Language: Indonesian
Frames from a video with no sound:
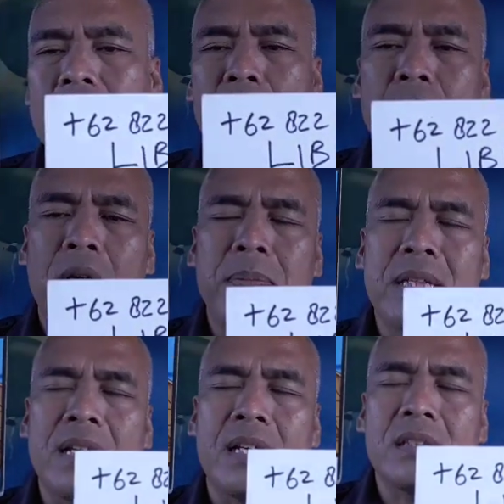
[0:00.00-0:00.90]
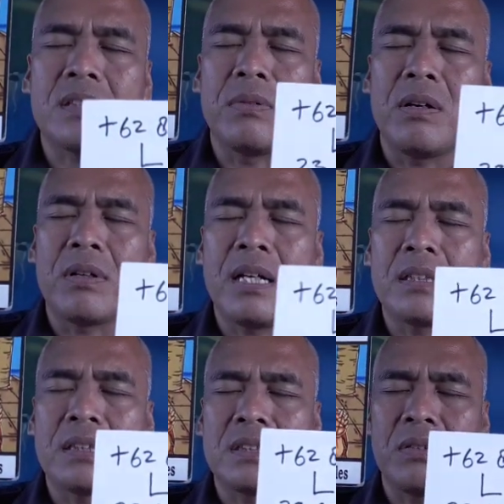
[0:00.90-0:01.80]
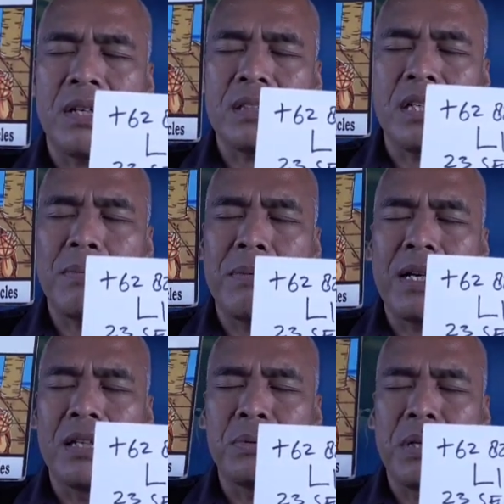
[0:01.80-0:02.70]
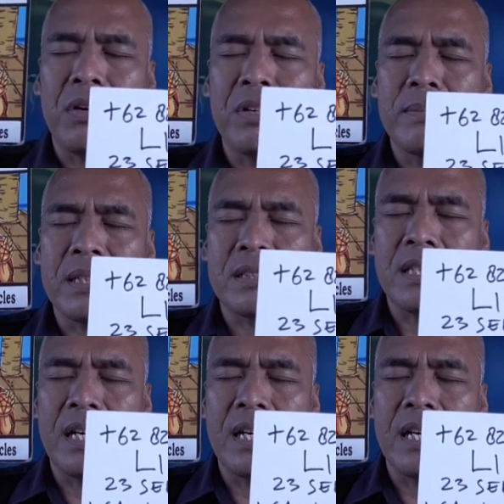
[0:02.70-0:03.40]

Two of Pentacles, dua orang seseorang sedang memegang dua koin emas,